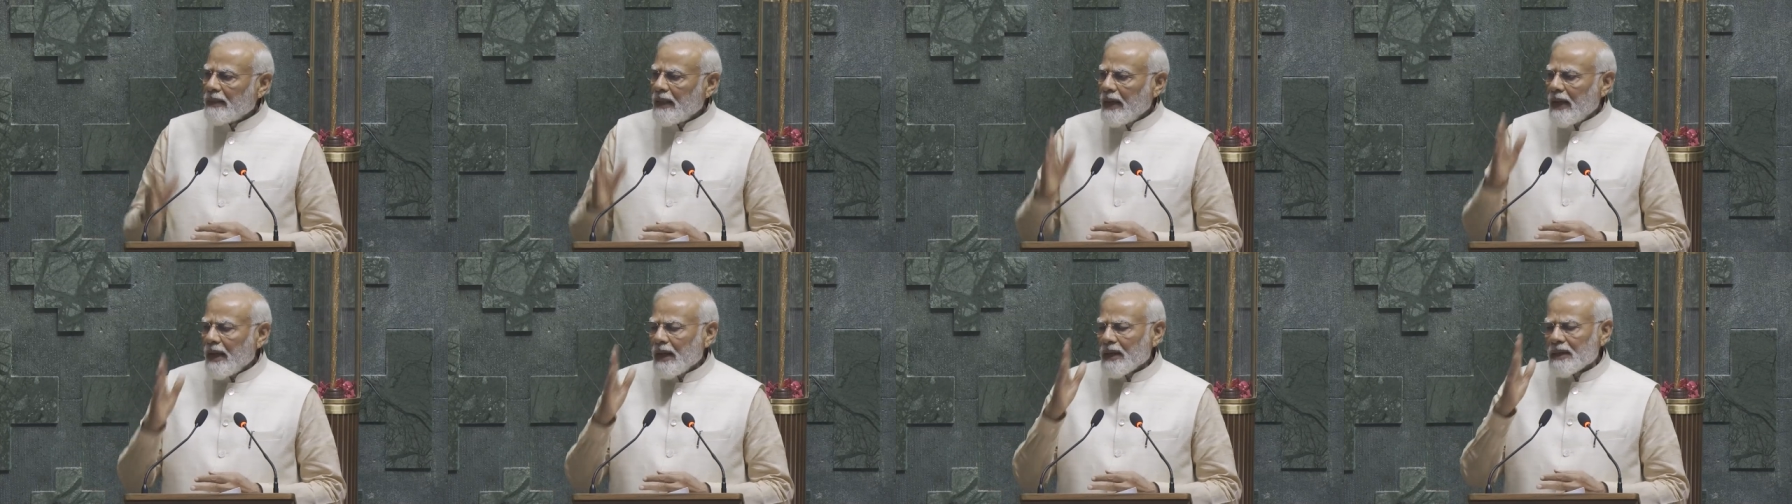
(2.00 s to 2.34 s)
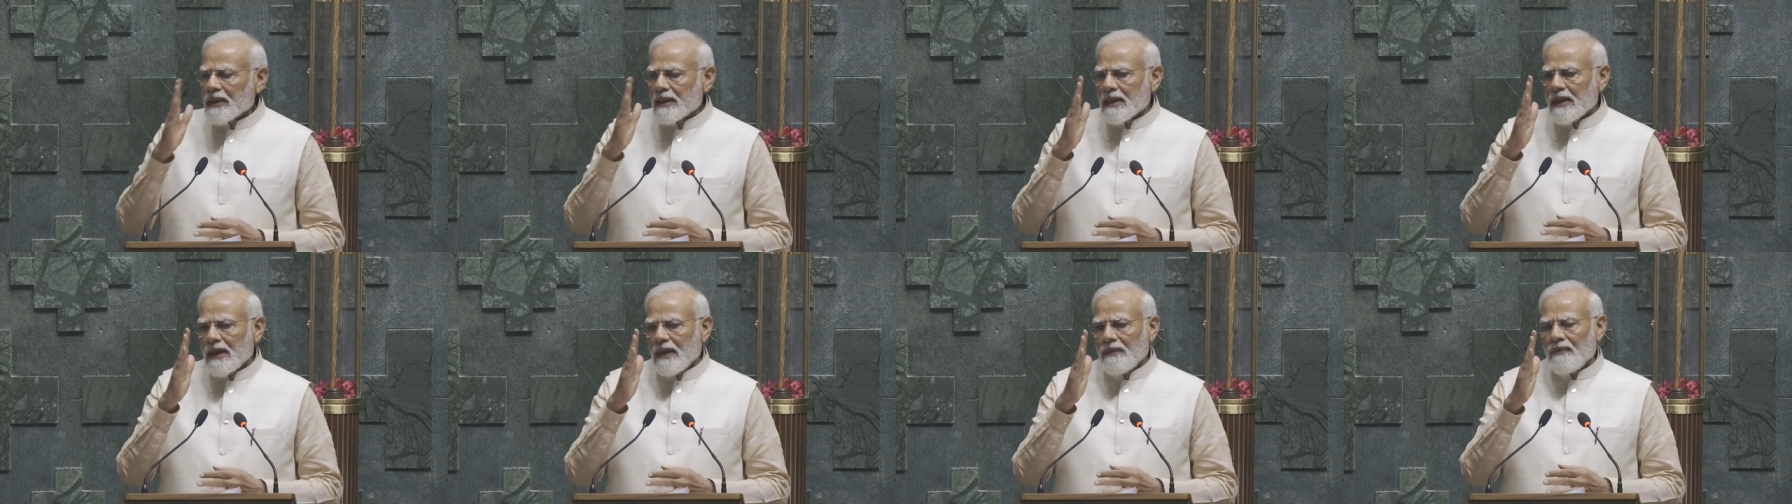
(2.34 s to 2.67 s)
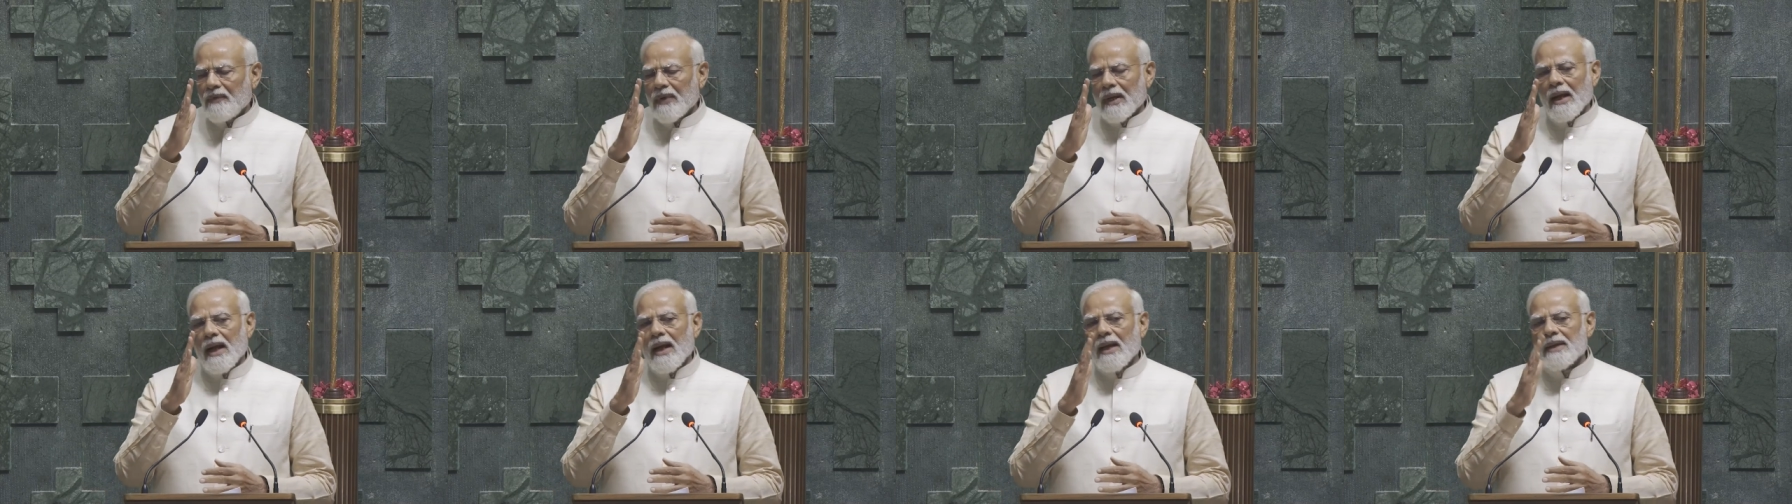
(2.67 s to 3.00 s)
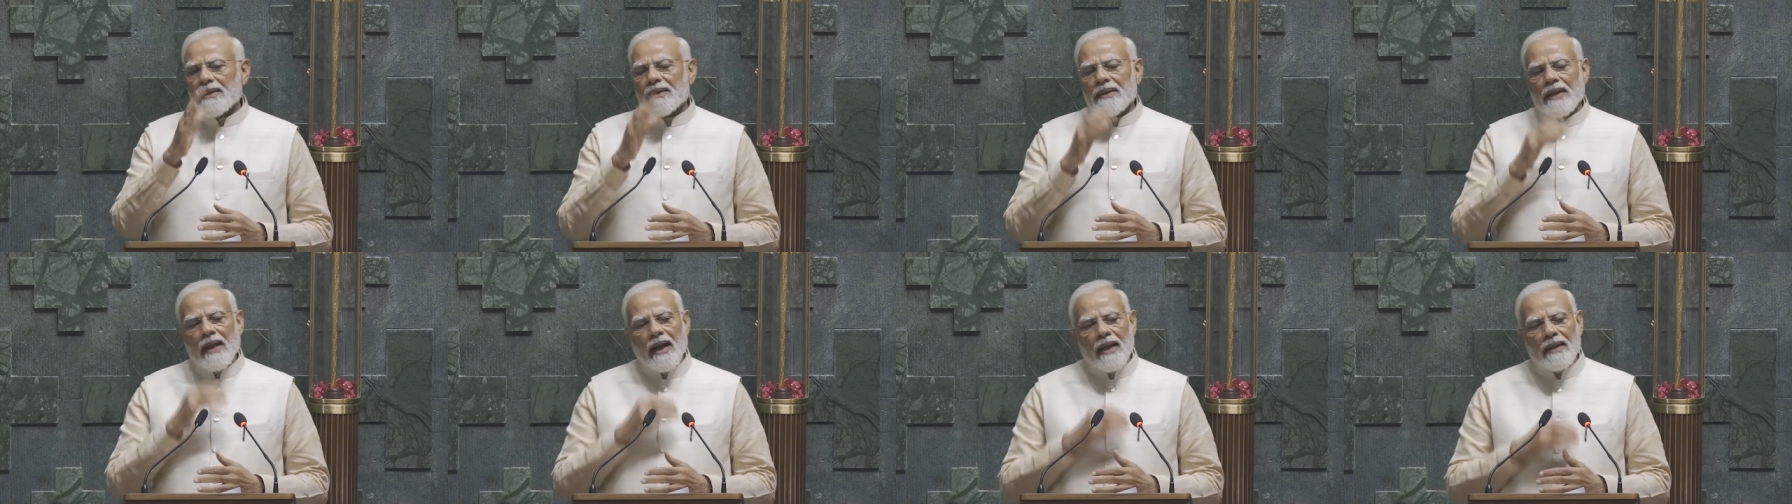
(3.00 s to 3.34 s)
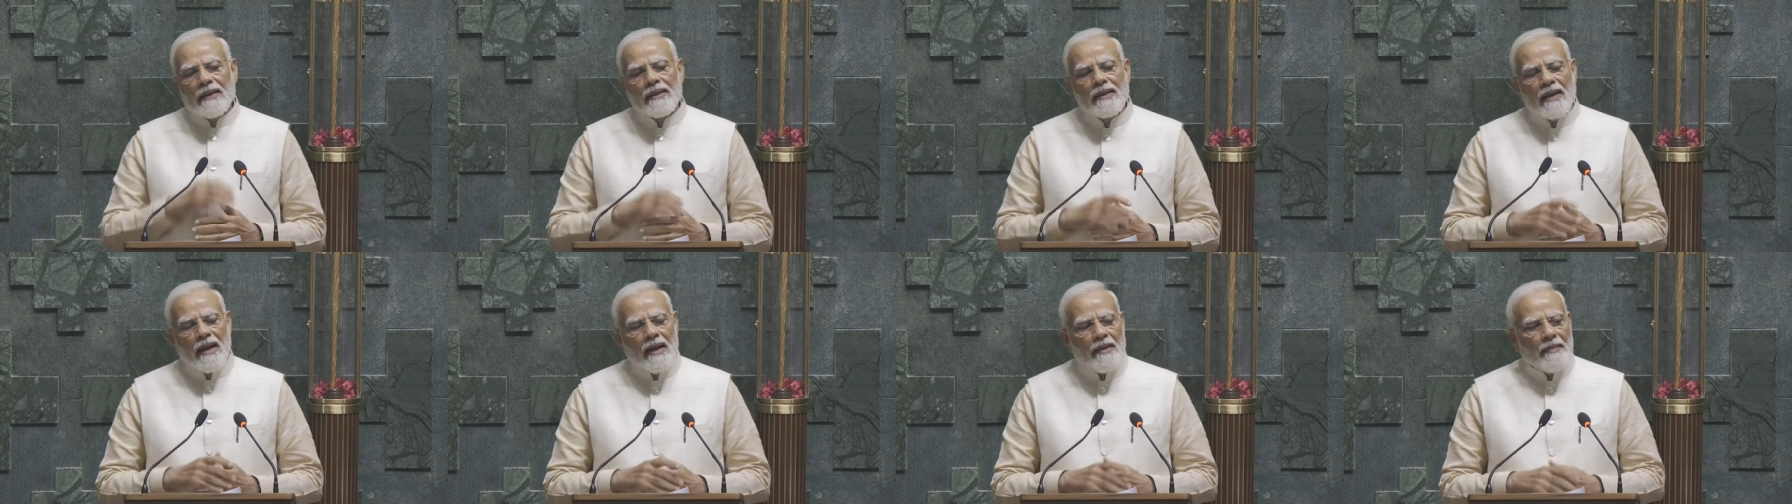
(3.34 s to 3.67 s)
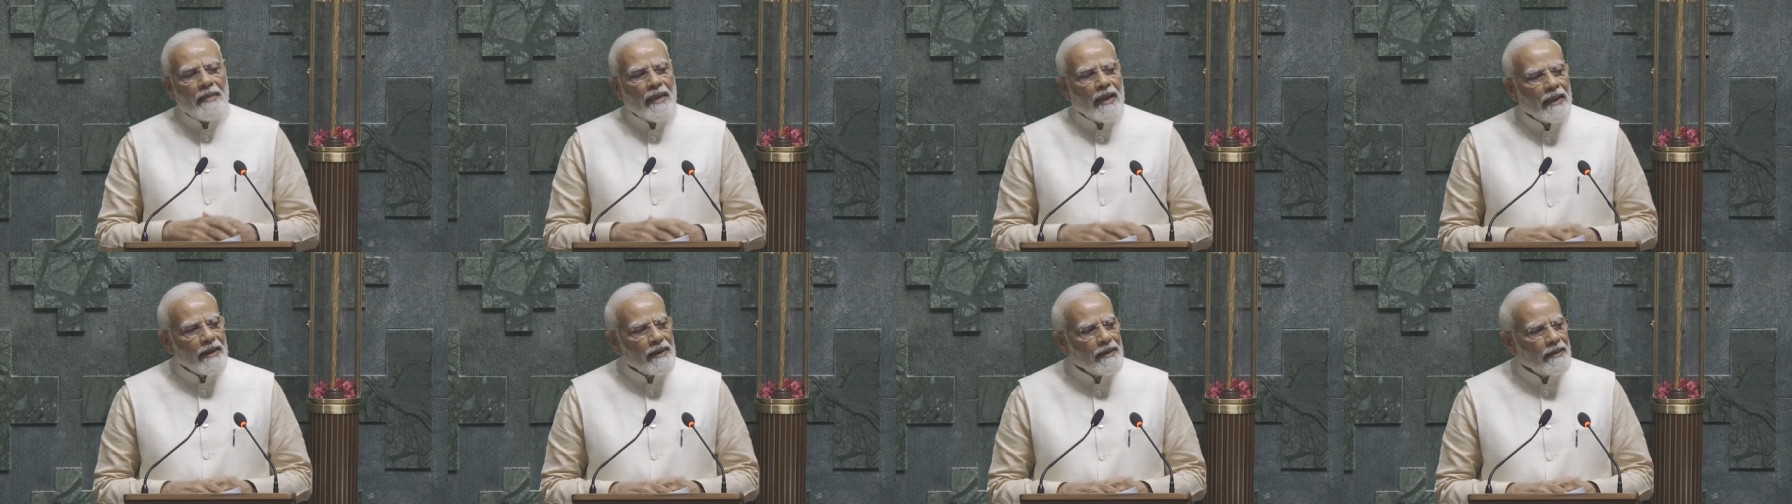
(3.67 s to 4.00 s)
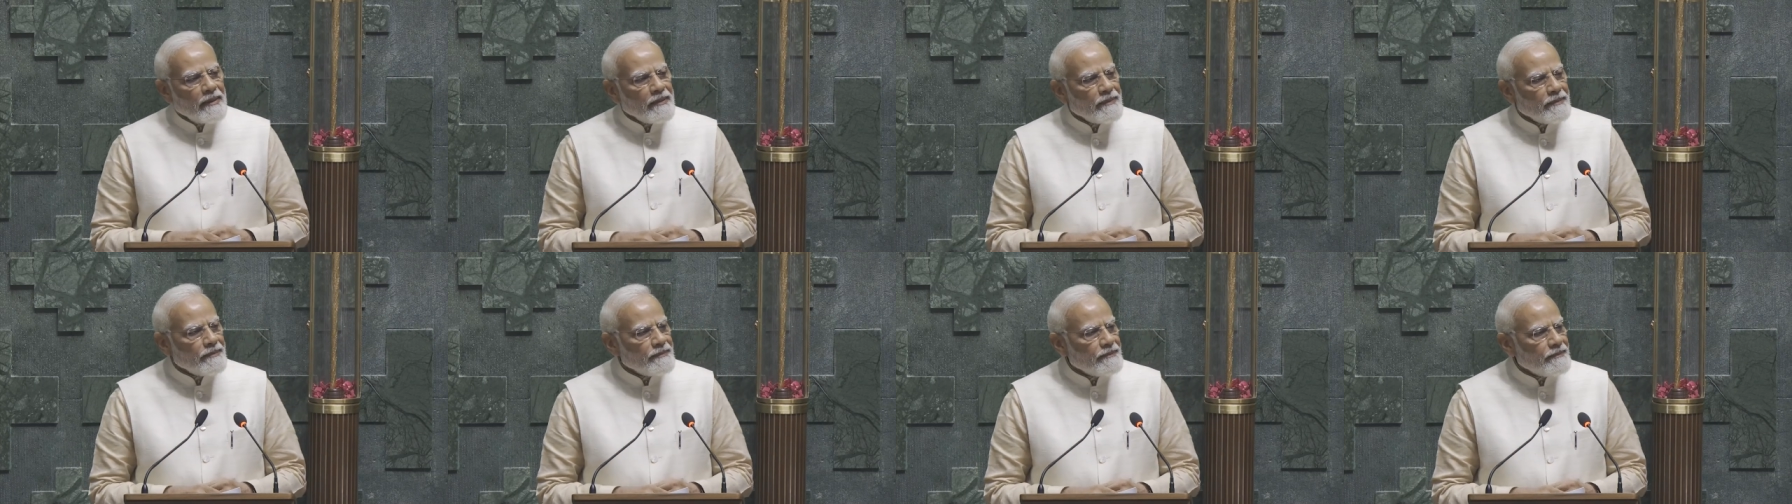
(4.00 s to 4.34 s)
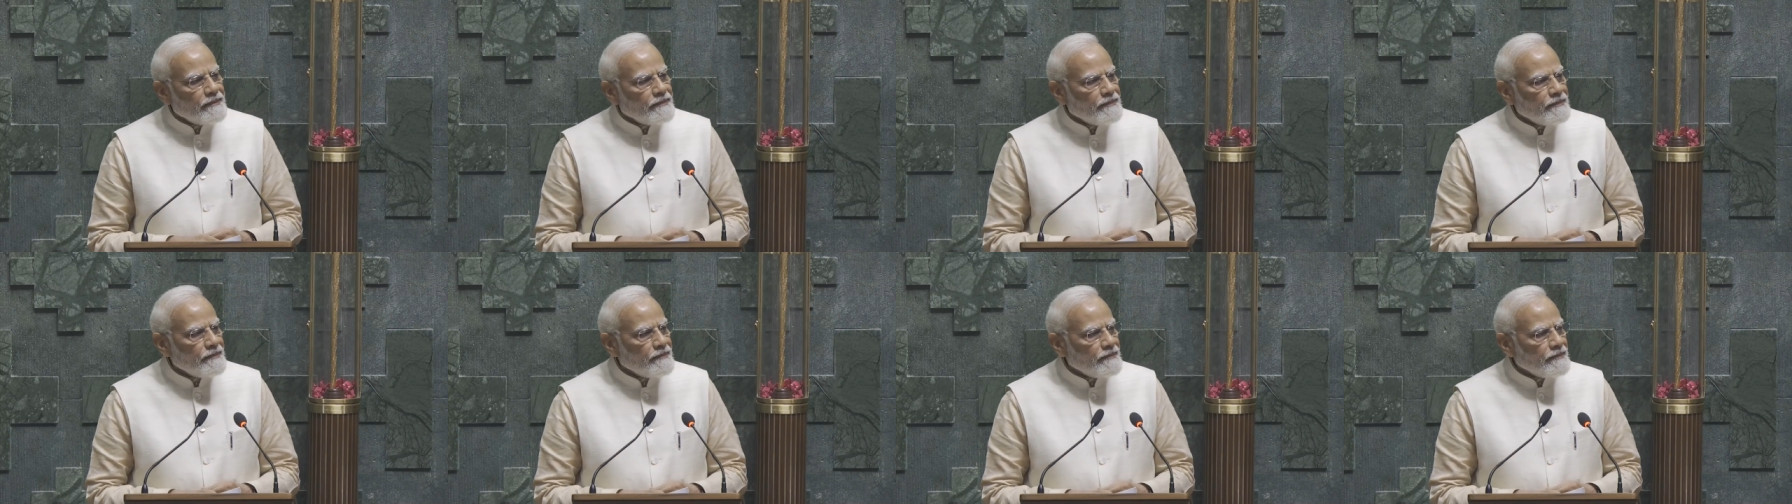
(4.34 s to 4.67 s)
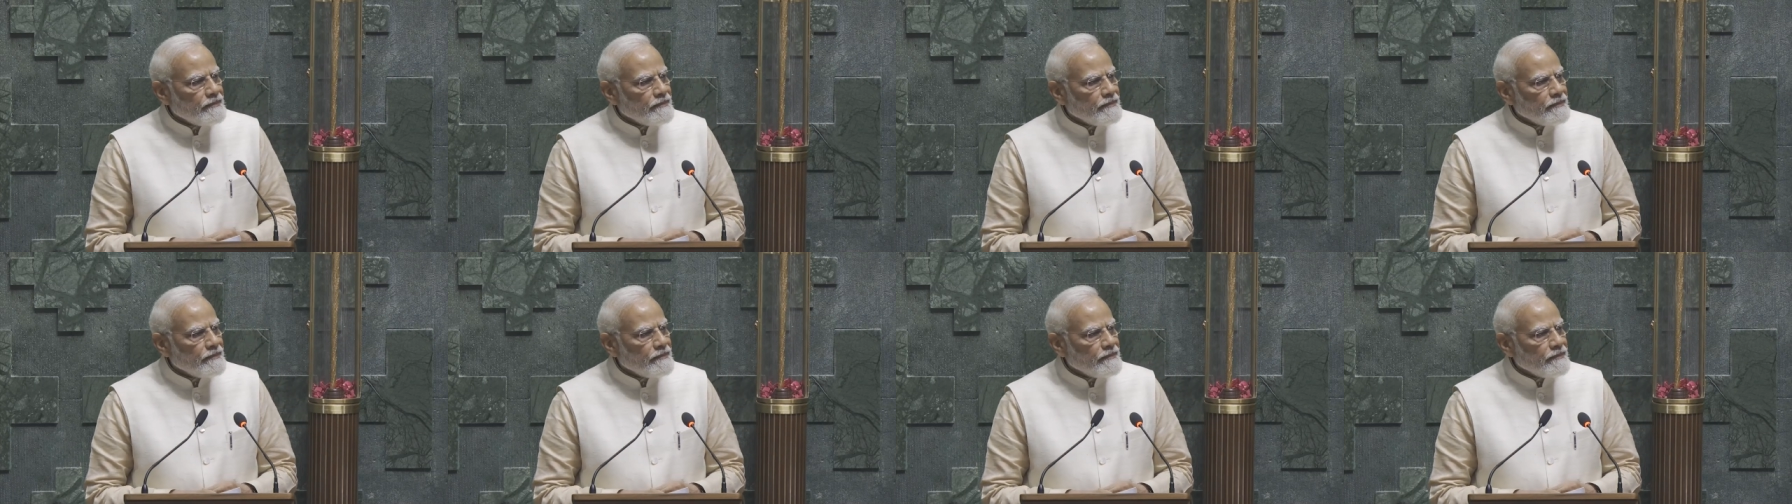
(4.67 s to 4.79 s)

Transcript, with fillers: ஒவ்வொரு தேசத்தின் வளர்ச்சி பயணத்திலும்